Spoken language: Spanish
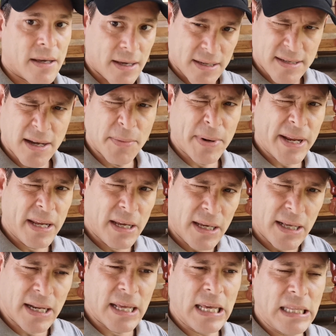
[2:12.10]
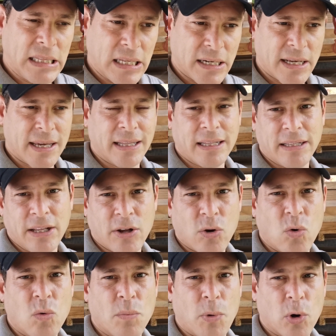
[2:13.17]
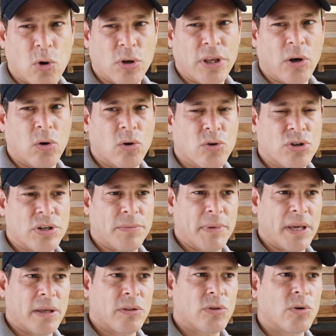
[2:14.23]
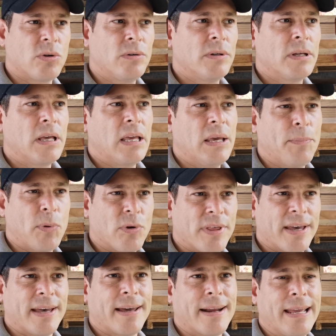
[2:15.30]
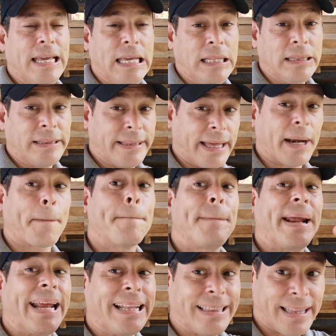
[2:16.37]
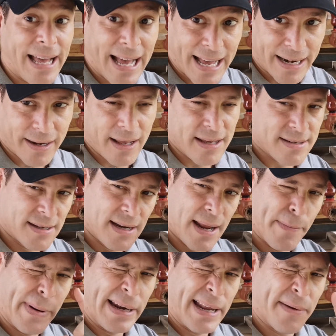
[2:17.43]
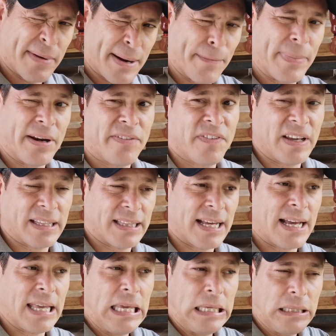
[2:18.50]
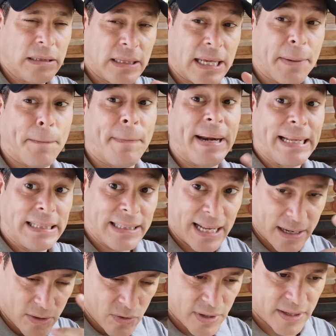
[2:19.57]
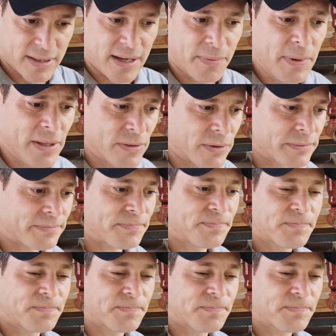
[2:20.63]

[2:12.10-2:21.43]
es abrir y tienes que tener un poco de conocimiento y poder interpretar, esa es la palabra perfecta, interpretar lo que estás viendo.